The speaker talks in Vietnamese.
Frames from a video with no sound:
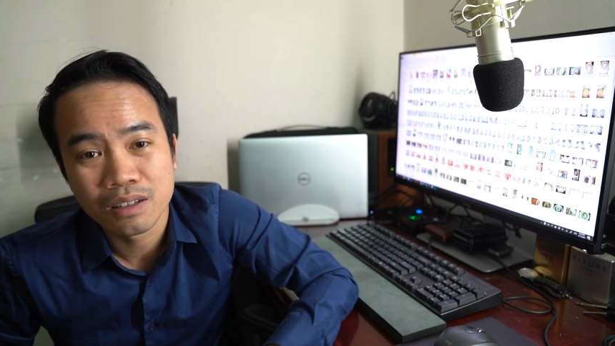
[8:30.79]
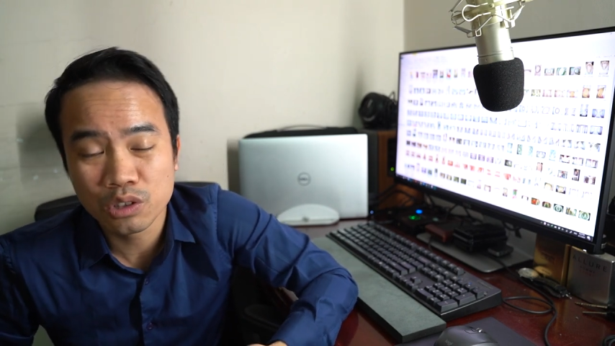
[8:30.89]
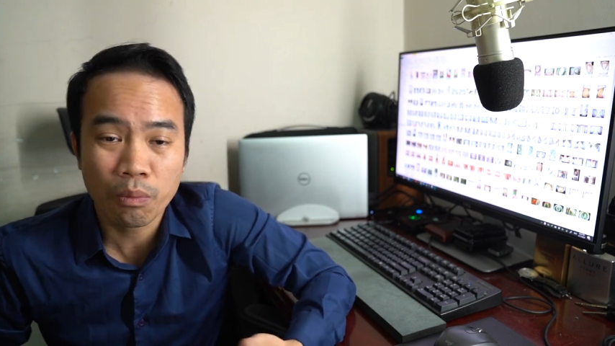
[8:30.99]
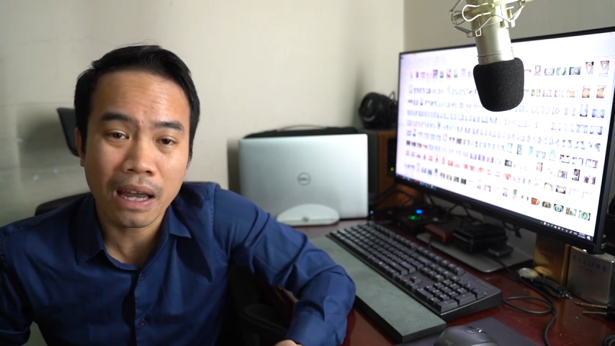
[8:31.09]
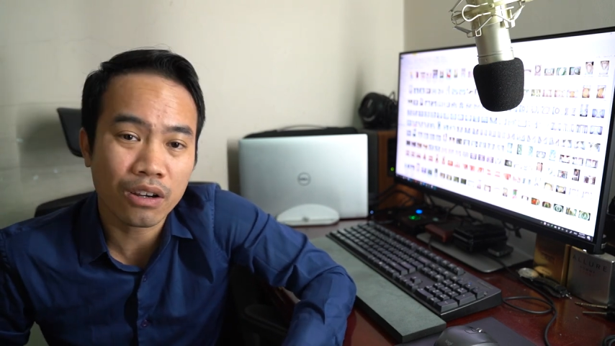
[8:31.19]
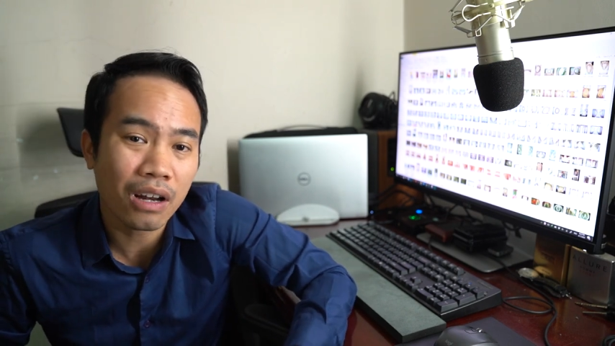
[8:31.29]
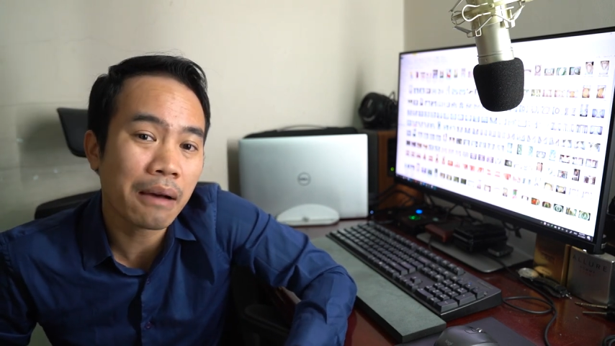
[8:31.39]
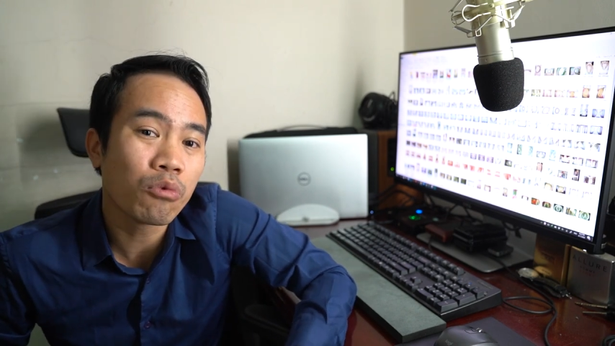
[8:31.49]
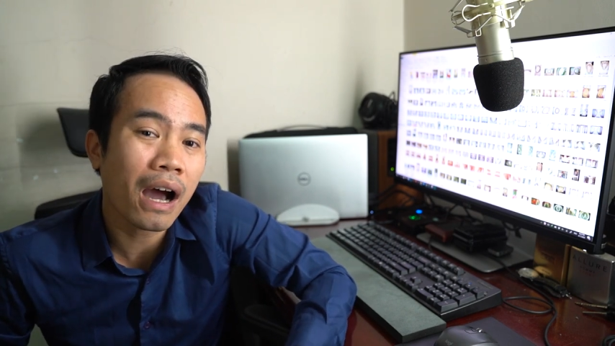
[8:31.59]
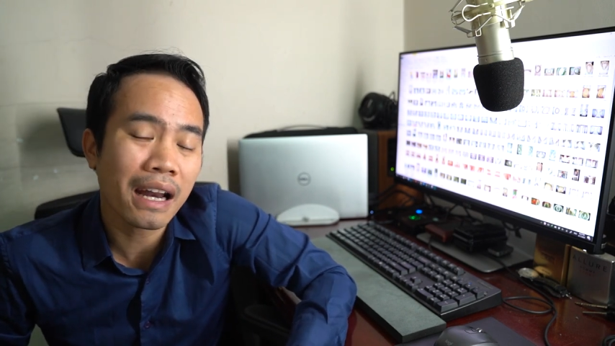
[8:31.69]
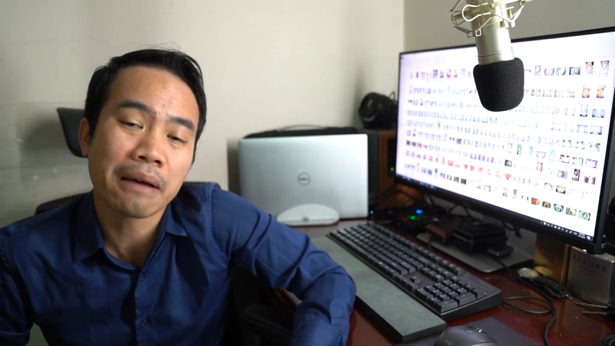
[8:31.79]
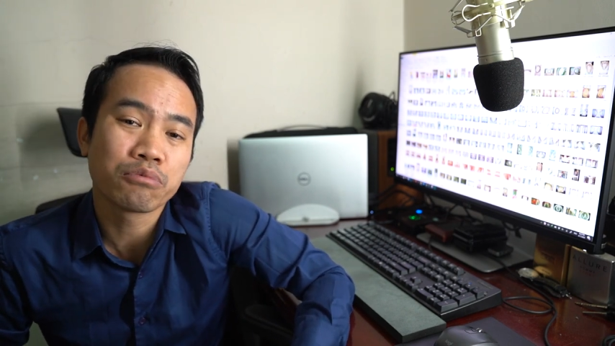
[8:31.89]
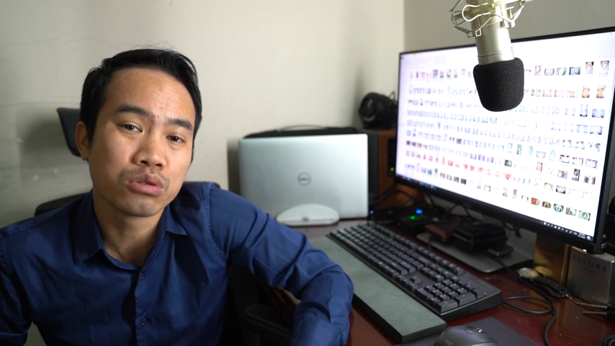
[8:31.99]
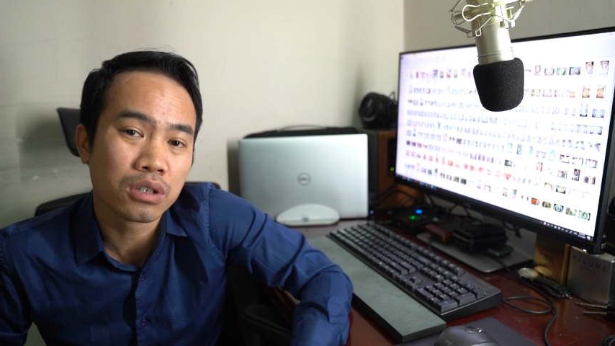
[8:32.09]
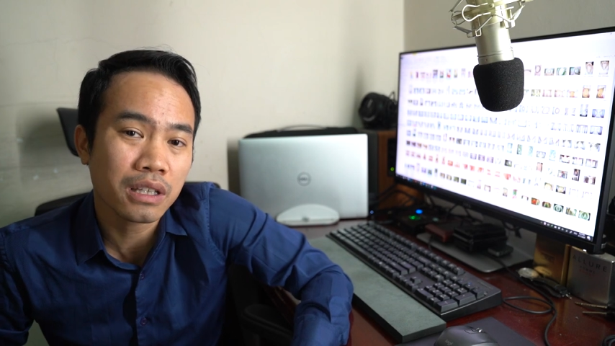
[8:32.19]
ví dụ bạn có làm hoa
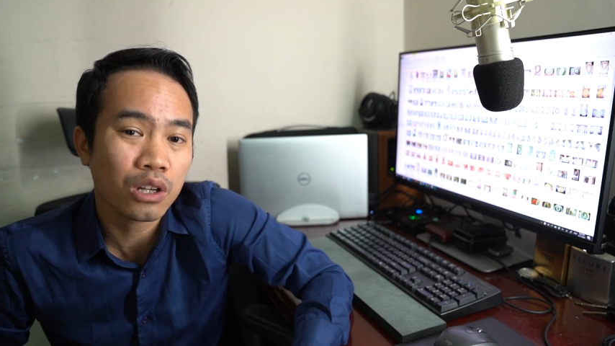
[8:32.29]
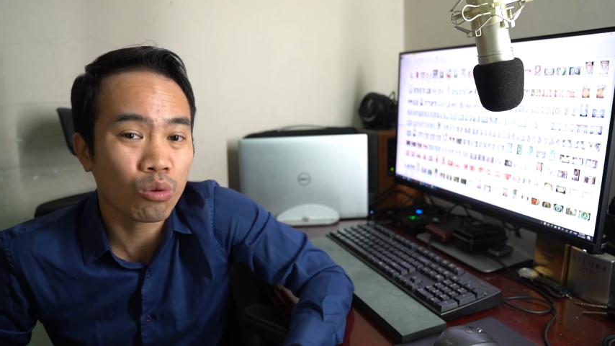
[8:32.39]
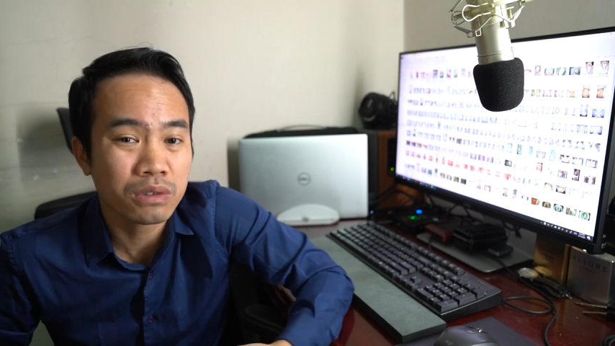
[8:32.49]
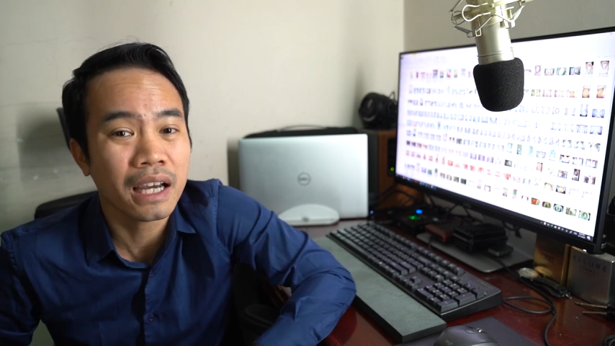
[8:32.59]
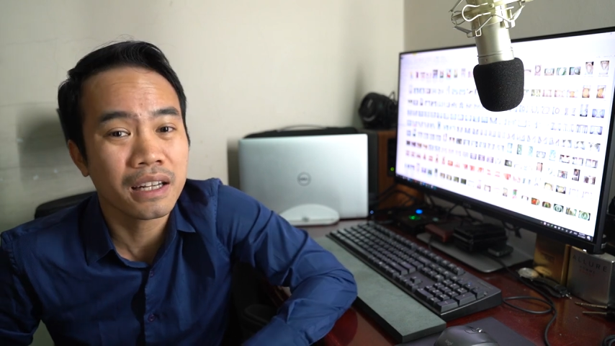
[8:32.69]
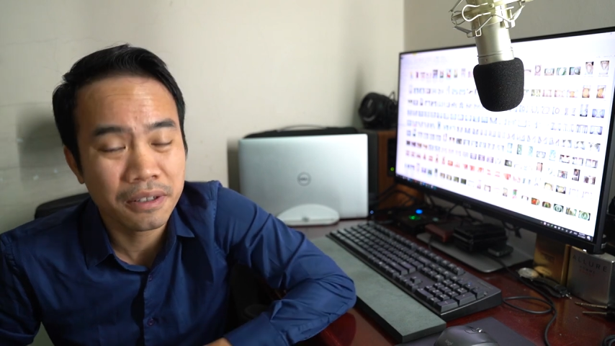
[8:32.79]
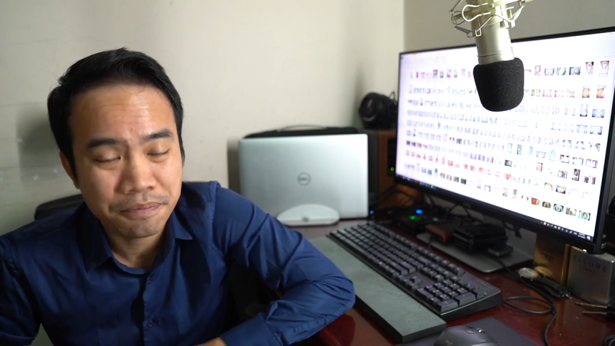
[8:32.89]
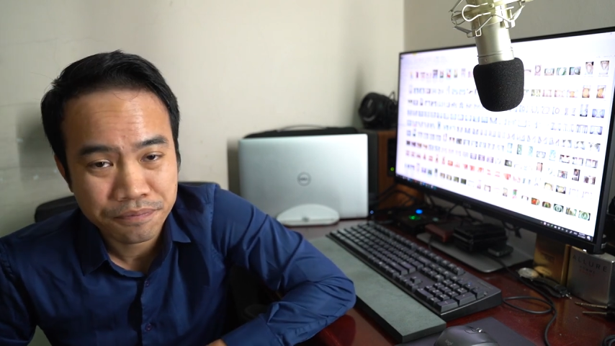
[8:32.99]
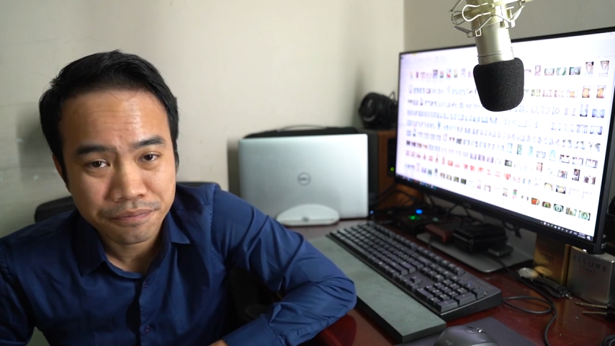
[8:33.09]
đẹp xuống dưới thì nó cũng che đi